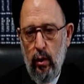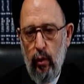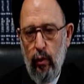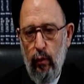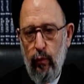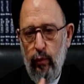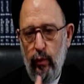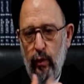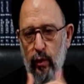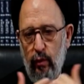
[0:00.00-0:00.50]

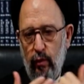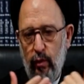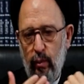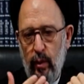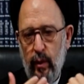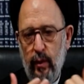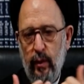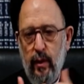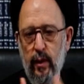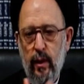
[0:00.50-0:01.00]
نفترض في
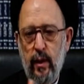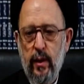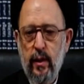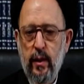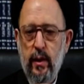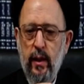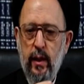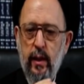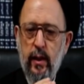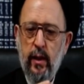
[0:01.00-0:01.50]
بعض
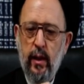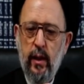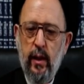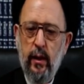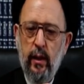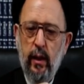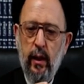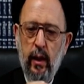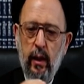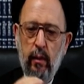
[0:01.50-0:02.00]
الناس ليس
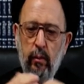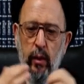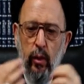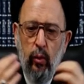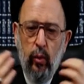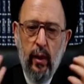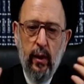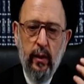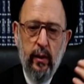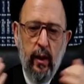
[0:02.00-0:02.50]
لديهم
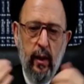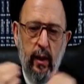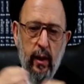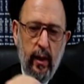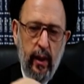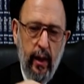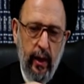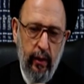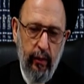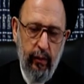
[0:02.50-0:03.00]
الوقت
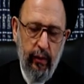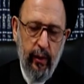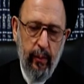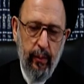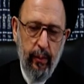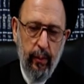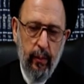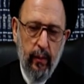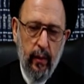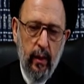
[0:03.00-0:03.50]
الكافي
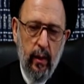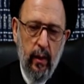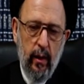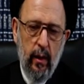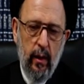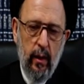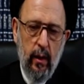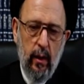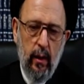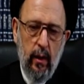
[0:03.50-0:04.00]

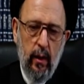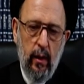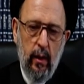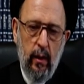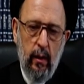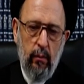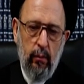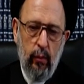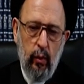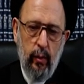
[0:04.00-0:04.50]

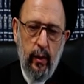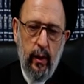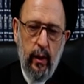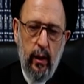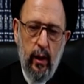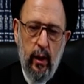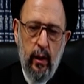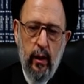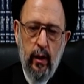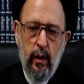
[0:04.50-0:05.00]

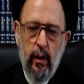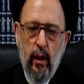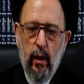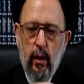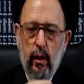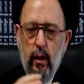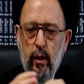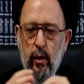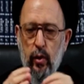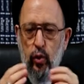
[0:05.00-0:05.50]
ممكن أن
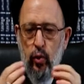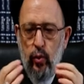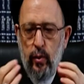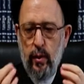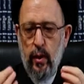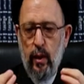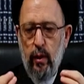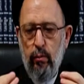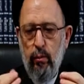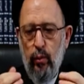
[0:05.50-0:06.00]
يقرأ
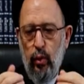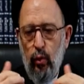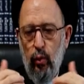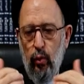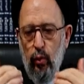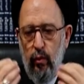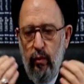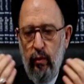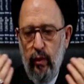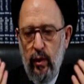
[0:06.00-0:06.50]
جزءا
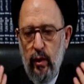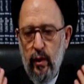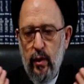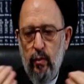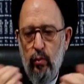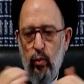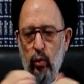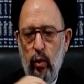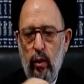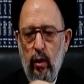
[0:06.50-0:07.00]
منه في
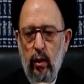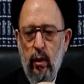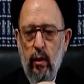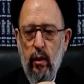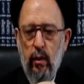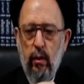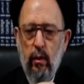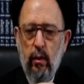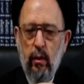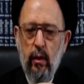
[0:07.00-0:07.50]
الأسبوع
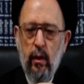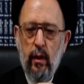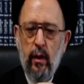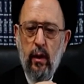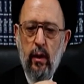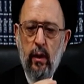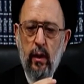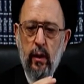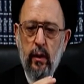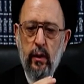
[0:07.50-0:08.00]

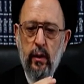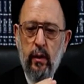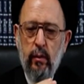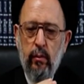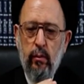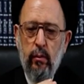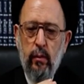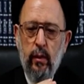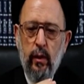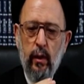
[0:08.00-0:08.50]
القادم
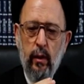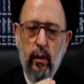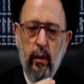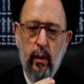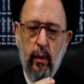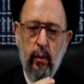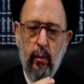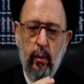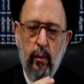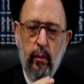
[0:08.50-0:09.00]

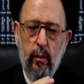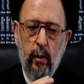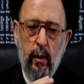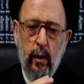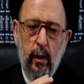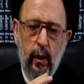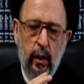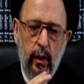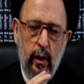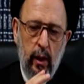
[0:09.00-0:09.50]
آه،
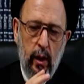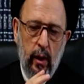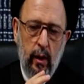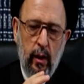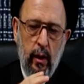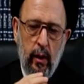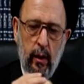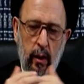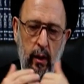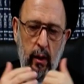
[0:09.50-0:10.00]

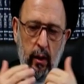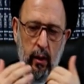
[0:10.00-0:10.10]
يقرأ